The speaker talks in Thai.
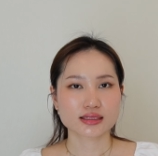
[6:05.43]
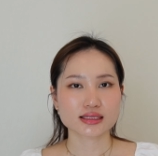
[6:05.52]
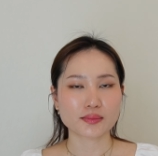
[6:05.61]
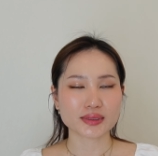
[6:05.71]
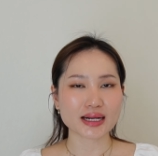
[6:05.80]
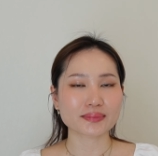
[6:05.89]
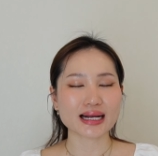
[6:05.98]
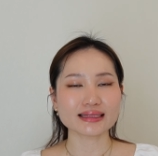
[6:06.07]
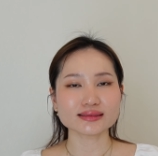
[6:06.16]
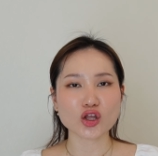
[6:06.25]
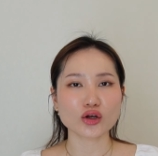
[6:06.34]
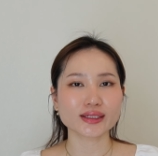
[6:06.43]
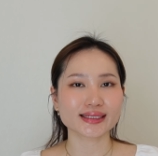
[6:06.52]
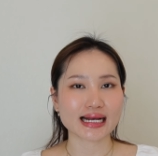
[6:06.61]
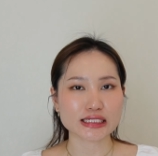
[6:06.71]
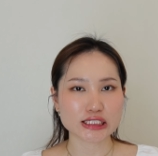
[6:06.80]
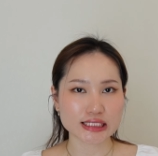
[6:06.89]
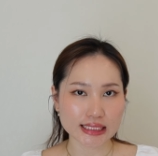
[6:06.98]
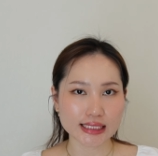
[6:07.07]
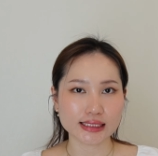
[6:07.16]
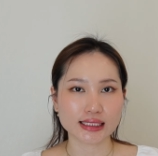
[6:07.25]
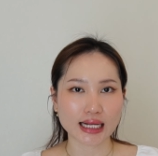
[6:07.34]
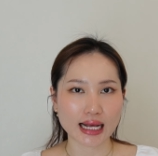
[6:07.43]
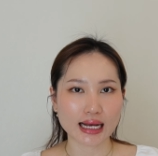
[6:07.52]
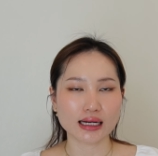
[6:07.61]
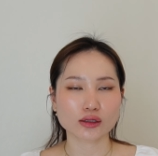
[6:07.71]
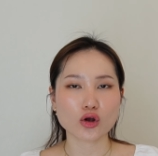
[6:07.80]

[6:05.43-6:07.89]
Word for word: สำหรับขั้นตอนในการฉีดนะคะ